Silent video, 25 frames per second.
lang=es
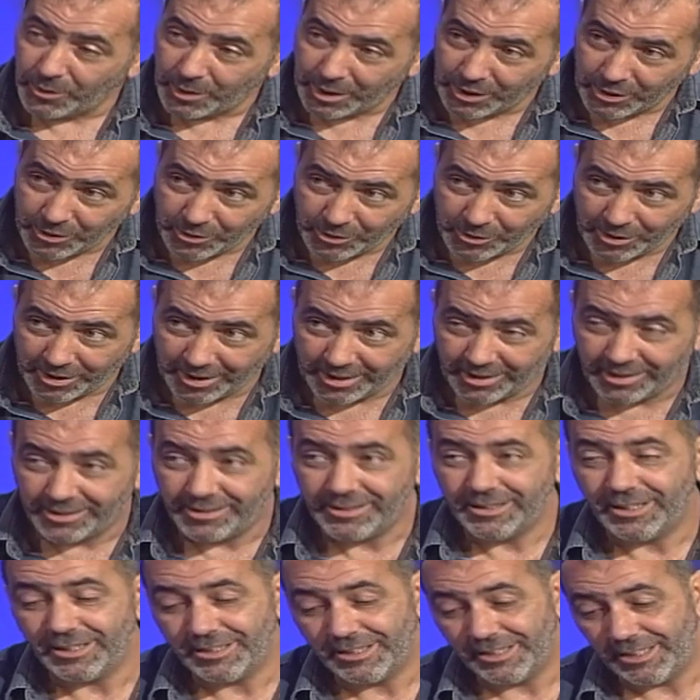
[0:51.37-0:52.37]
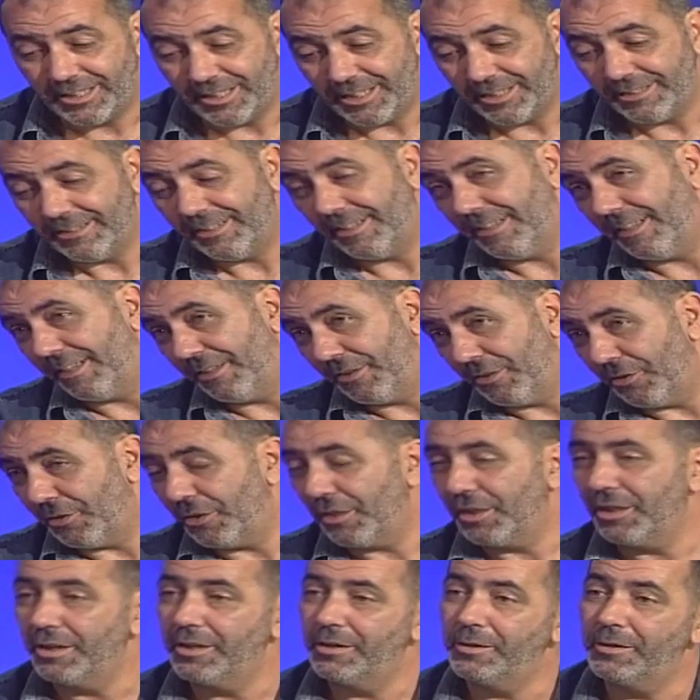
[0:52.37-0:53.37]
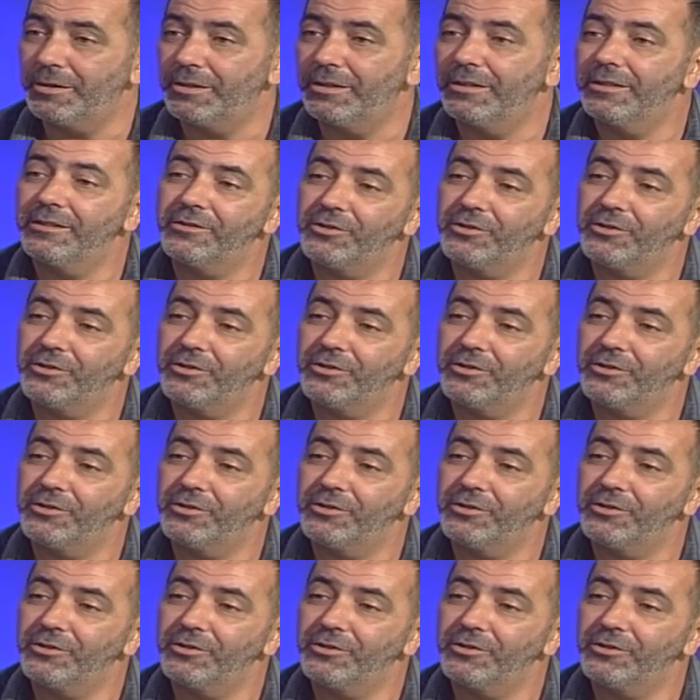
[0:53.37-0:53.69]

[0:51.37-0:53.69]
Bayona y así hasta 12,